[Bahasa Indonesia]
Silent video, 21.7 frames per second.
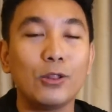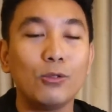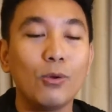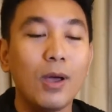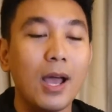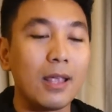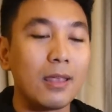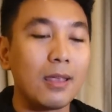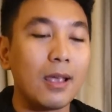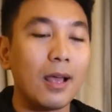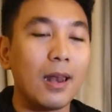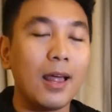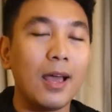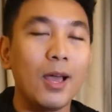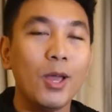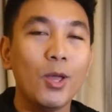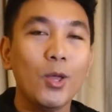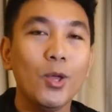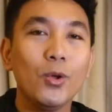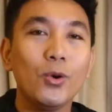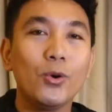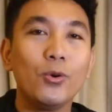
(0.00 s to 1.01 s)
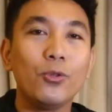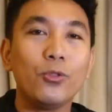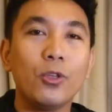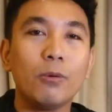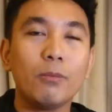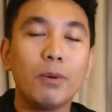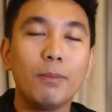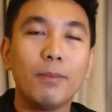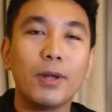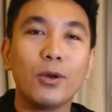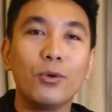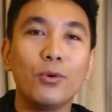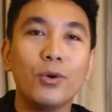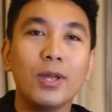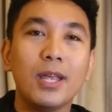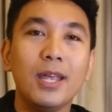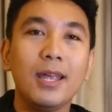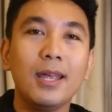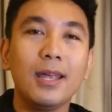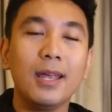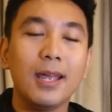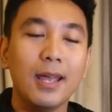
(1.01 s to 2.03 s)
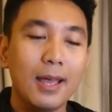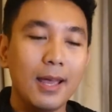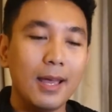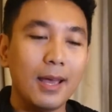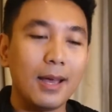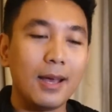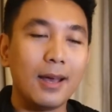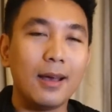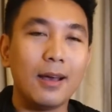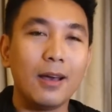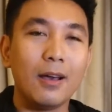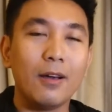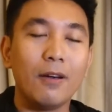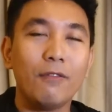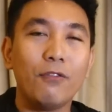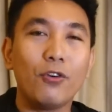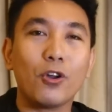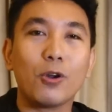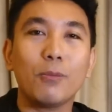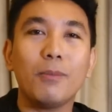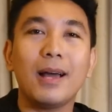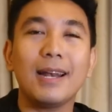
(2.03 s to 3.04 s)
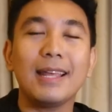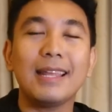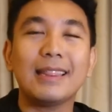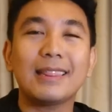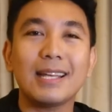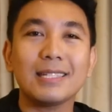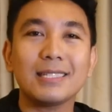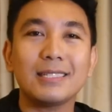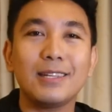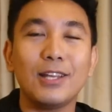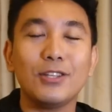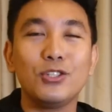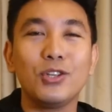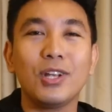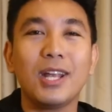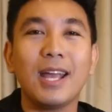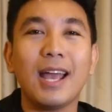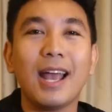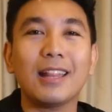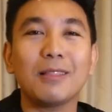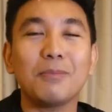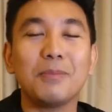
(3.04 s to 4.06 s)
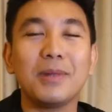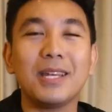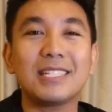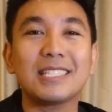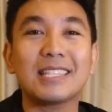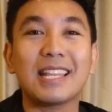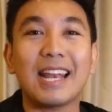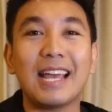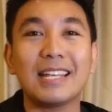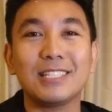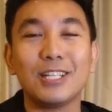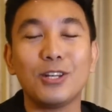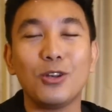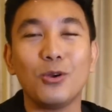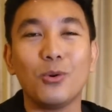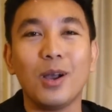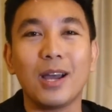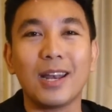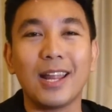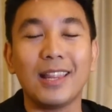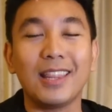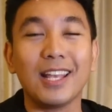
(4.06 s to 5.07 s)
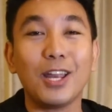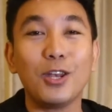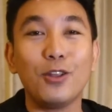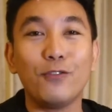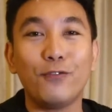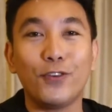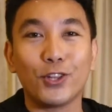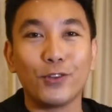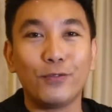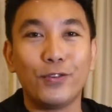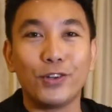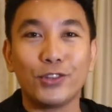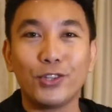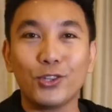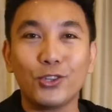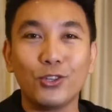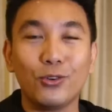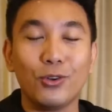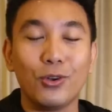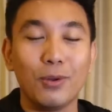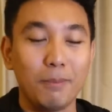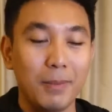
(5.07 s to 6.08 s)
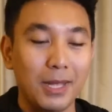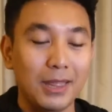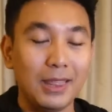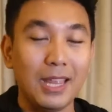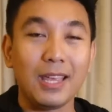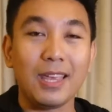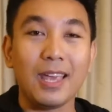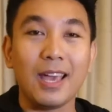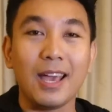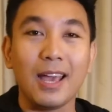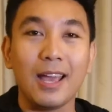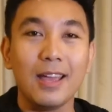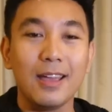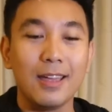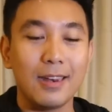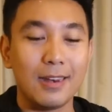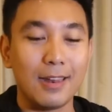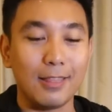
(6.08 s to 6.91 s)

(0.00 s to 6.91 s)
Itu hanyalah untuk memenuhi uh, formalitas dan juga administrasi doang. Nanti kan di foto-foto tuh meetingnya.